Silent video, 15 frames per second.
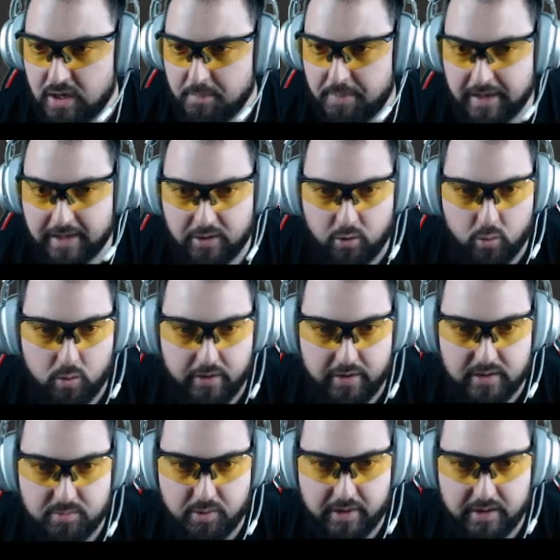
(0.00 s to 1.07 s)
para que los
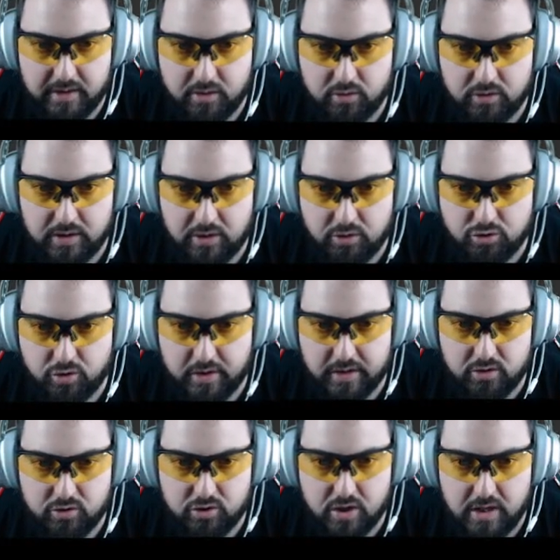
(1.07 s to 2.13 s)
jugadores puedan encontrar los
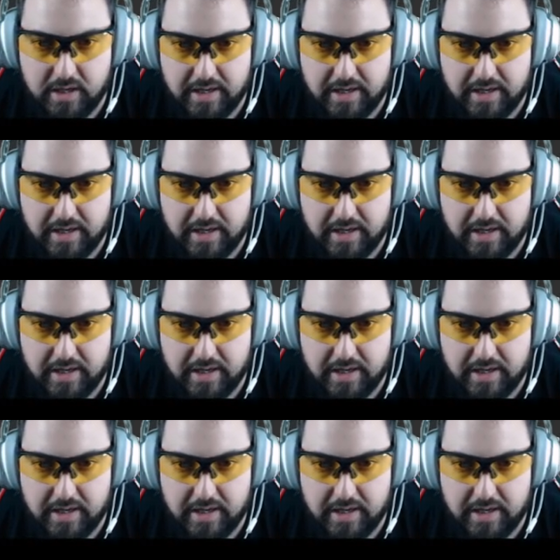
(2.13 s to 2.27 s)
objetos